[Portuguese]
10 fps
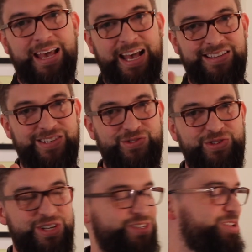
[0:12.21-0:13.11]
Essa
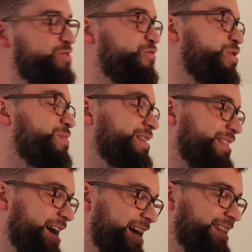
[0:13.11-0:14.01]
sugestão foi
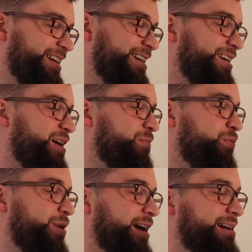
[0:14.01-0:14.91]
mandada
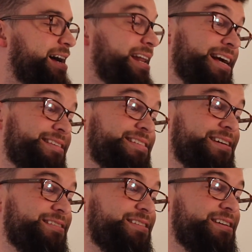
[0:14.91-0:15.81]
por
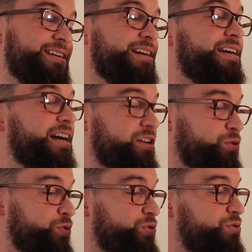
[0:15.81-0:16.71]
Alexander
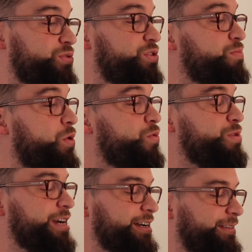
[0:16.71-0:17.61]
Cardoso de
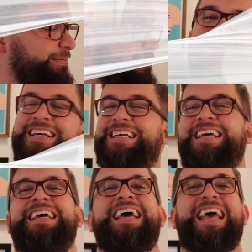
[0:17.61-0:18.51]
Moura.
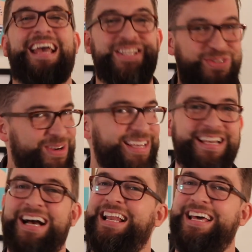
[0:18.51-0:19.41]
É isso aí,
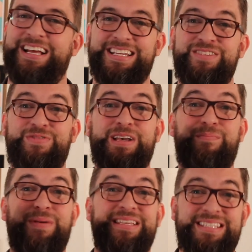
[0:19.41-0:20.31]
galera. A gente fica
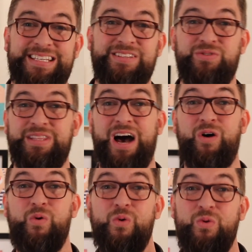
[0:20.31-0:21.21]
pensando da
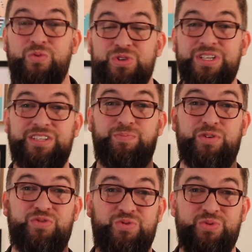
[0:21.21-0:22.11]
onde as
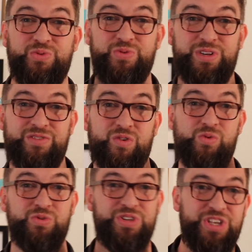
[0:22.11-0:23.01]
pessoas vão
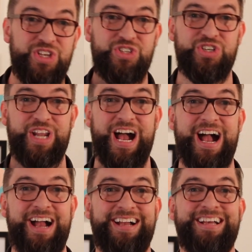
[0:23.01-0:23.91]
conseguir
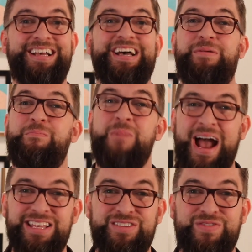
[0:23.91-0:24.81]
tirar
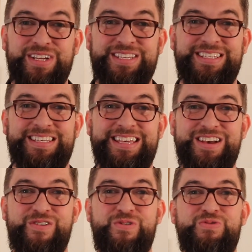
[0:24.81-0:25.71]
mais
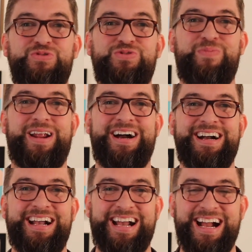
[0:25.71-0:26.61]
versículos para
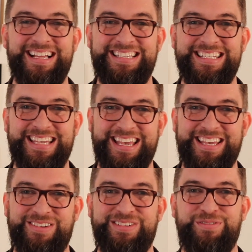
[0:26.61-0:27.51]
arrancar
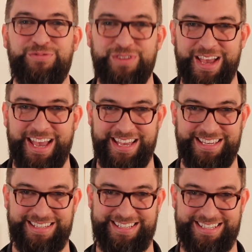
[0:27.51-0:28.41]
dinheiro de
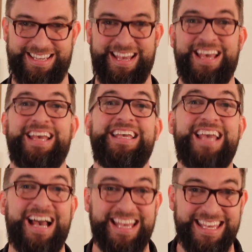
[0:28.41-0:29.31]
fiéis.
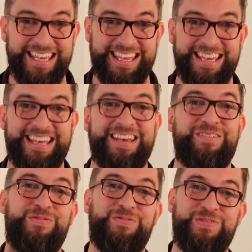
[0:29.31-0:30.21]
E aí,
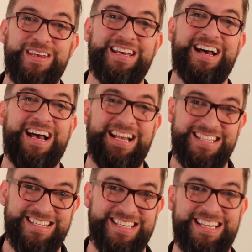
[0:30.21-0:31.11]
Fica a
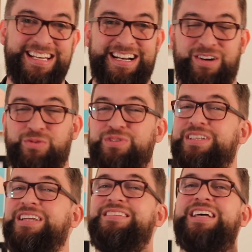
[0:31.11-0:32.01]
dica. Os
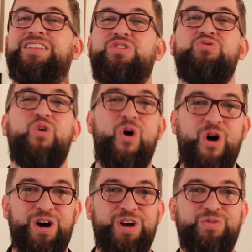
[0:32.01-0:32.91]
caras
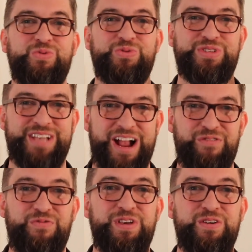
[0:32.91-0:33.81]
adoram
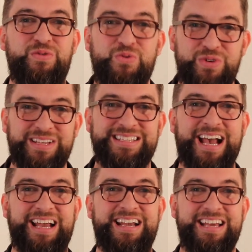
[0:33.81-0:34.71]
usar figuras
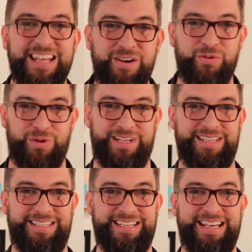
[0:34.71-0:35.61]

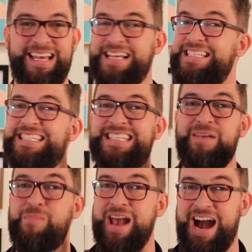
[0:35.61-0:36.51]
agrícolas.
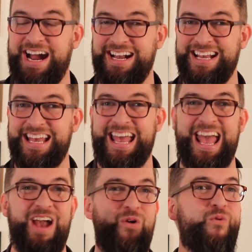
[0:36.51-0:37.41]
Semear
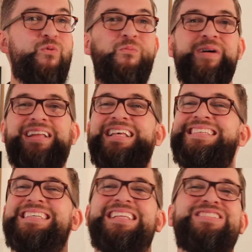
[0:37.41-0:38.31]
é uma
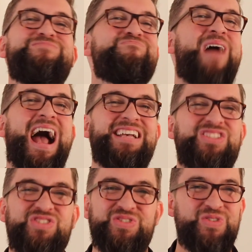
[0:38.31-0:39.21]
das que eles
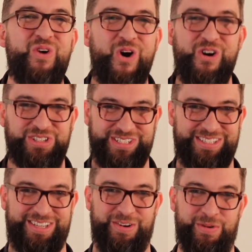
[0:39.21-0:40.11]
mais
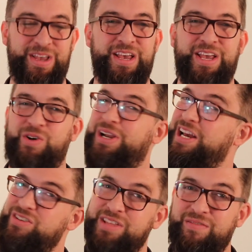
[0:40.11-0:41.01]
gostam. Eu,
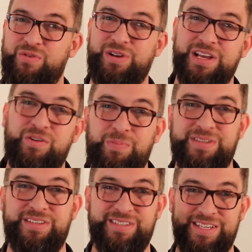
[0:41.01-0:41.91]
aliás, eu estava olhando,
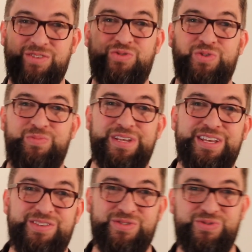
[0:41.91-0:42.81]
pesquisando sobre
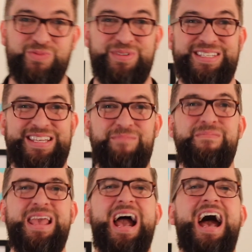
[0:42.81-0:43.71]
isso, sobre
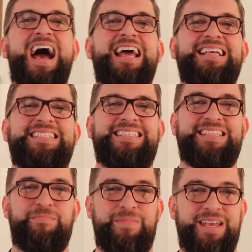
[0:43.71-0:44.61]
semear essa
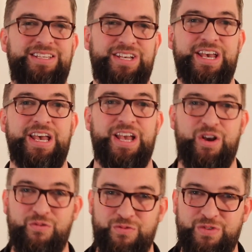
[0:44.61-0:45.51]
semente.
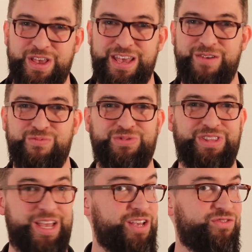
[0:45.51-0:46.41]
Eu vi um
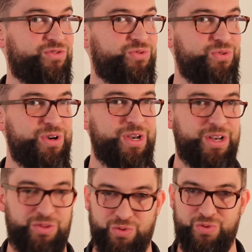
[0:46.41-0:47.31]
texto
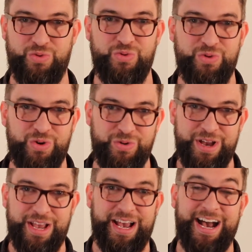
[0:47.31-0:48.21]
no
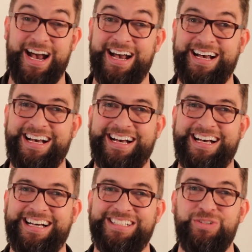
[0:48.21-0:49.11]
Google
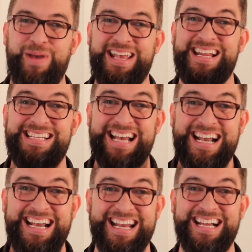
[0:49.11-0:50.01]
ah, de uma igreja
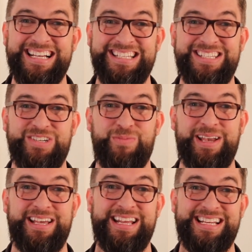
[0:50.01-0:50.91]
grande, uma
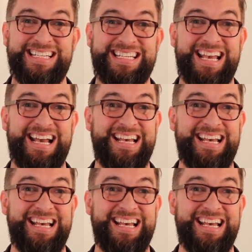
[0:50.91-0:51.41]
igreja